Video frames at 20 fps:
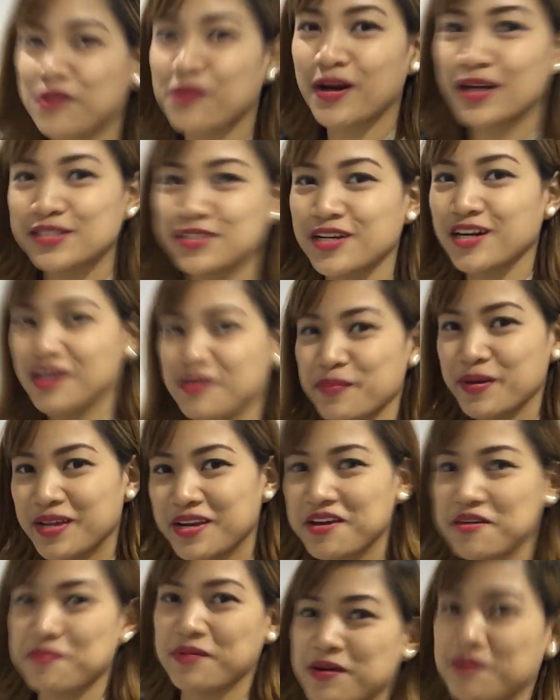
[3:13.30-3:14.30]
ako at
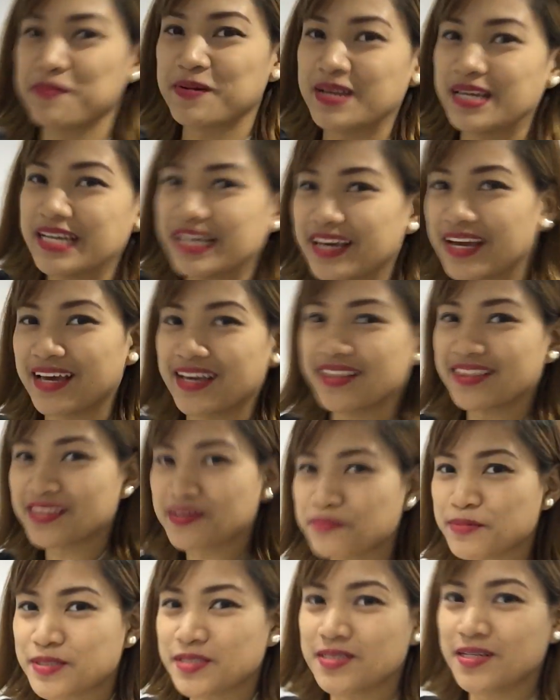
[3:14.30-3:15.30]
kami nagbabalik and
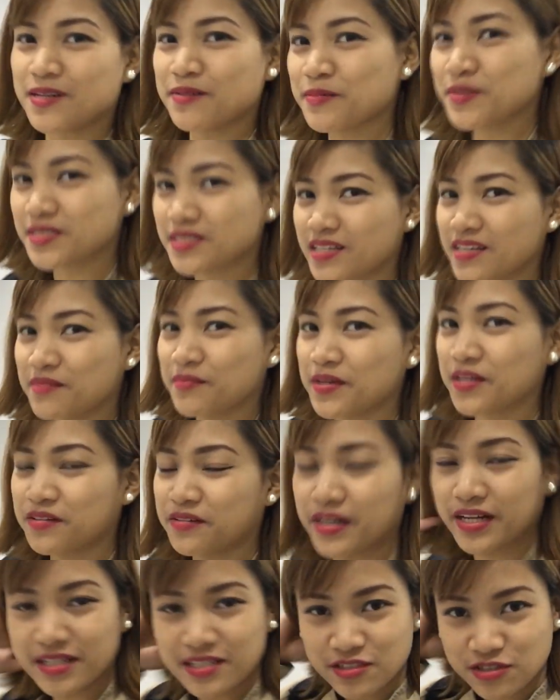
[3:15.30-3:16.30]
tapos na kami sa
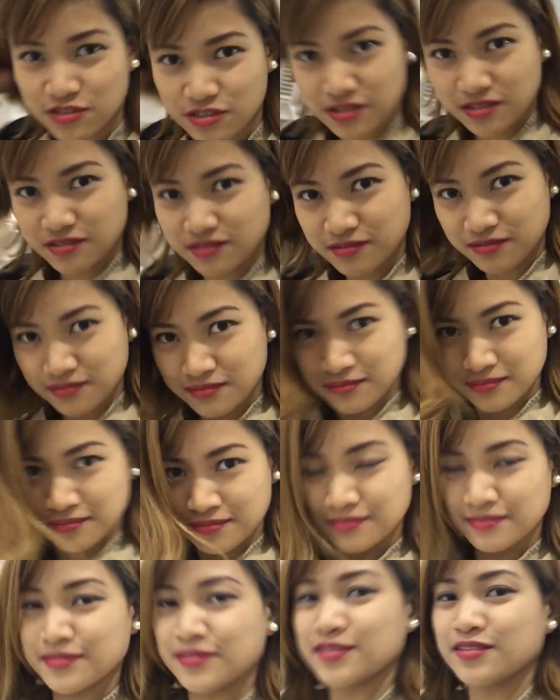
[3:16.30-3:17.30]
immigration.
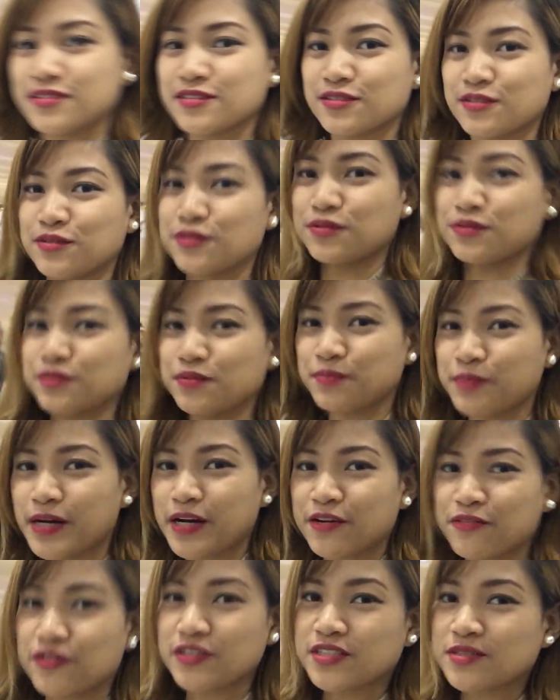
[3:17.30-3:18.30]
So,
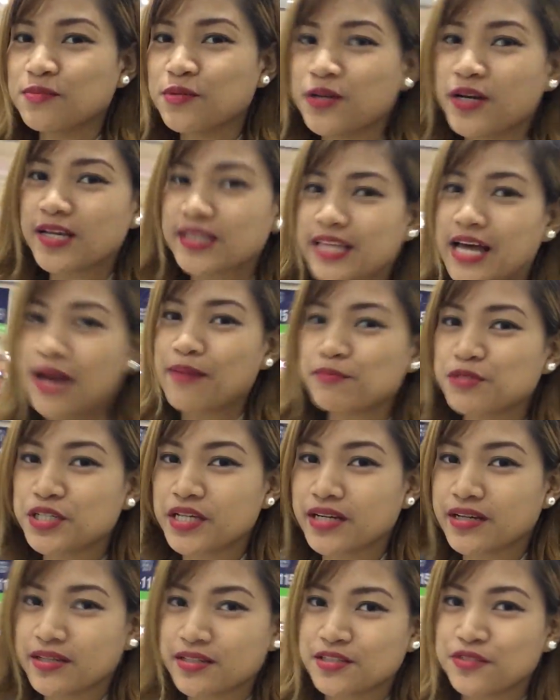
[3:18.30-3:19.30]
breakfast muna. Time
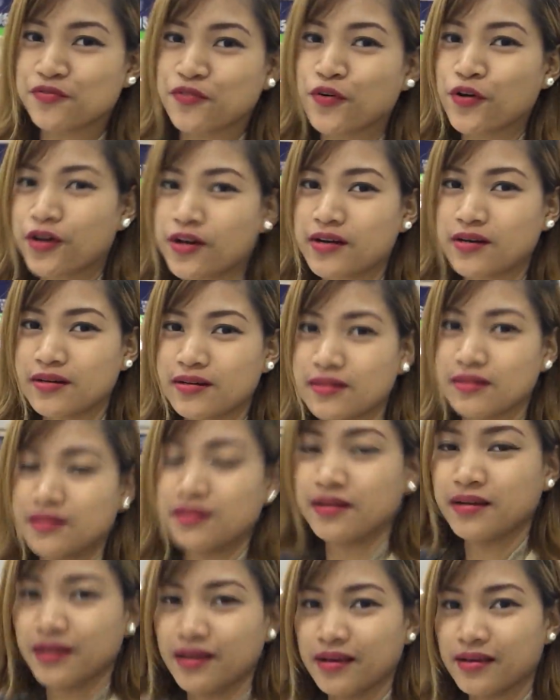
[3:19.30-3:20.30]
check. It's 4
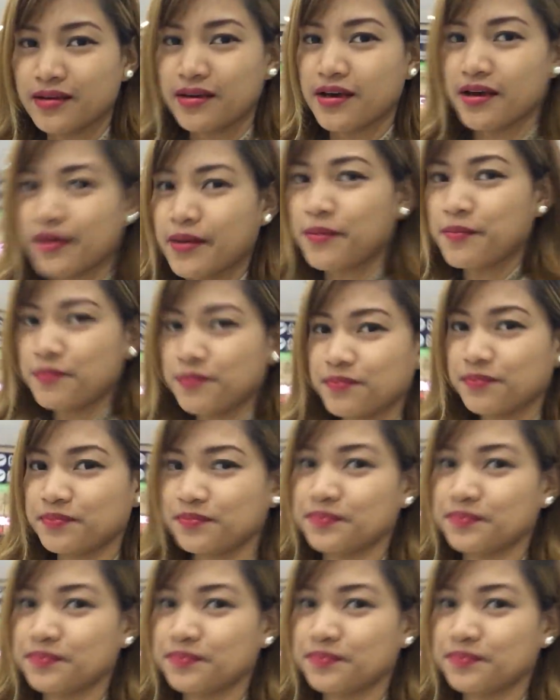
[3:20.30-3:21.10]
a.m.